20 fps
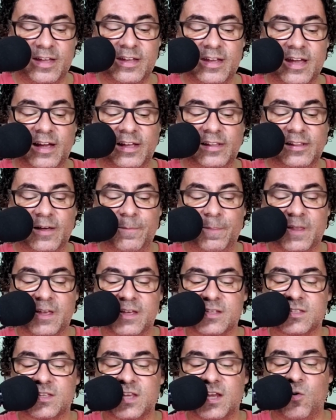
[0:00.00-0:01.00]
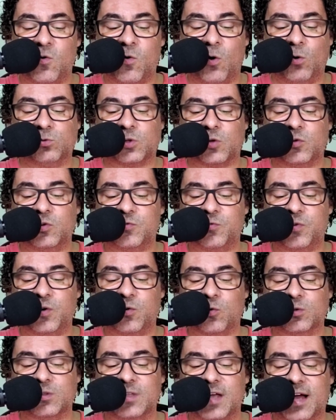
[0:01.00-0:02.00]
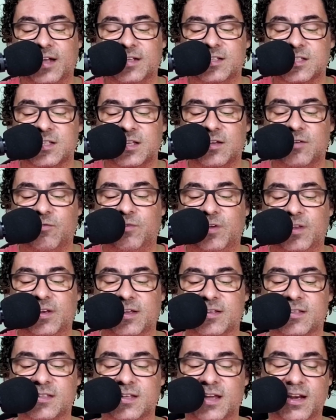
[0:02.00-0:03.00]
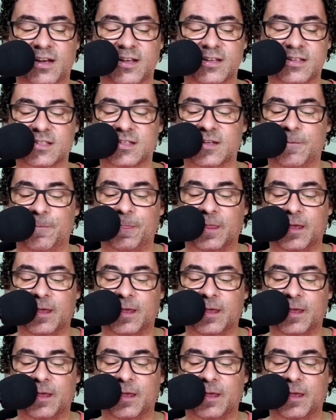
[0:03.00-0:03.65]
e ainda se encontram em dificuldades financeiras